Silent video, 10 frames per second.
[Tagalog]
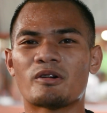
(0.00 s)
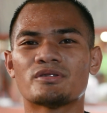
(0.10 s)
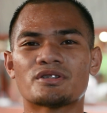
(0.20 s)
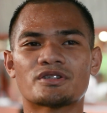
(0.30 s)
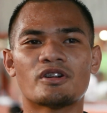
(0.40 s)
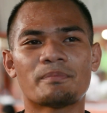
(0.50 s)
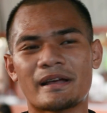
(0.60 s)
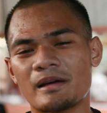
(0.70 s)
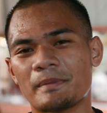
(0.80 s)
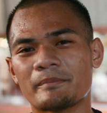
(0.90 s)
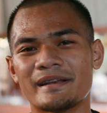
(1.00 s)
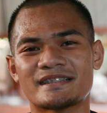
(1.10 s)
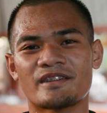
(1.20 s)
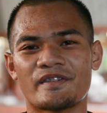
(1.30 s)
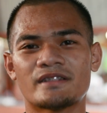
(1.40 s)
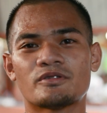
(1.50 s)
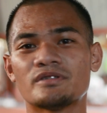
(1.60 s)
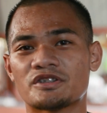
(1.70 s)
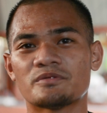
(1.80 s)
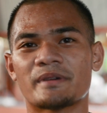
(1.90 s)
makondisyon ako para pagbalik sa field,
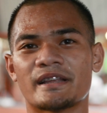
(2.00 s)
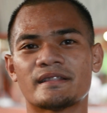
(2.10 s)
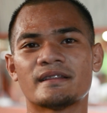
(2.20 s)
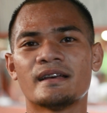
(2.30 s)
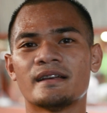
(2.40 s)
condition pa rin.